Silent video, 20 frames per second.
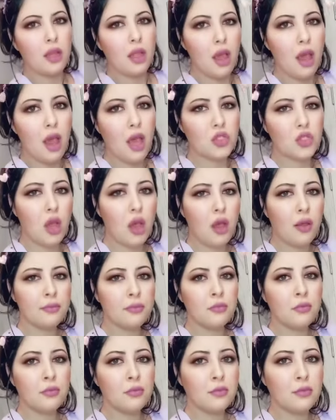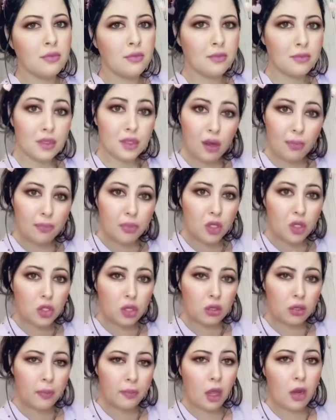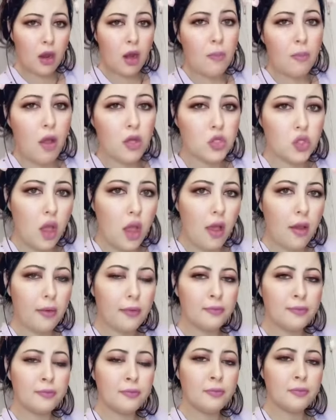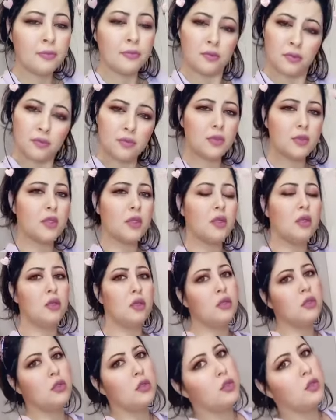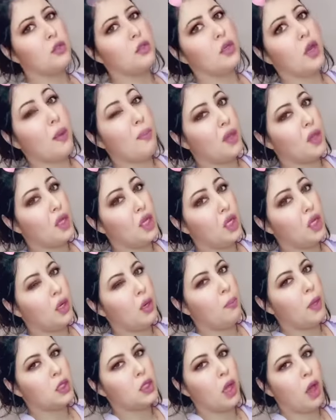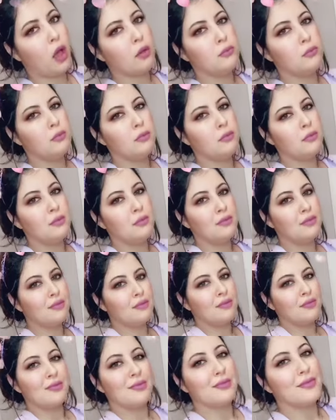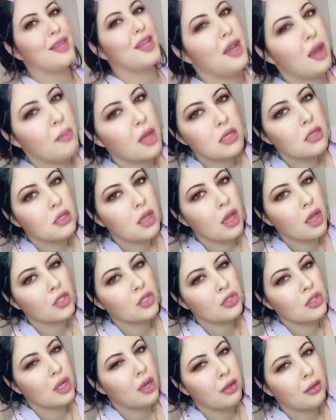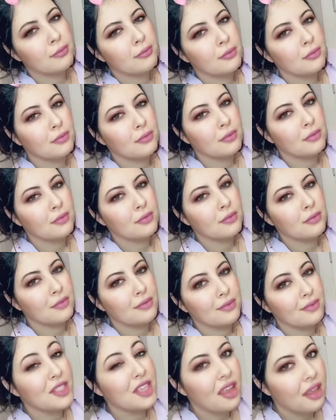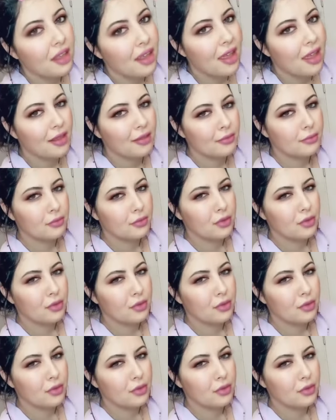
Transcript: الحاجه وما تربيش كبدا على البشر وربي عليه المعده وإلا ما صدقش لك تقيه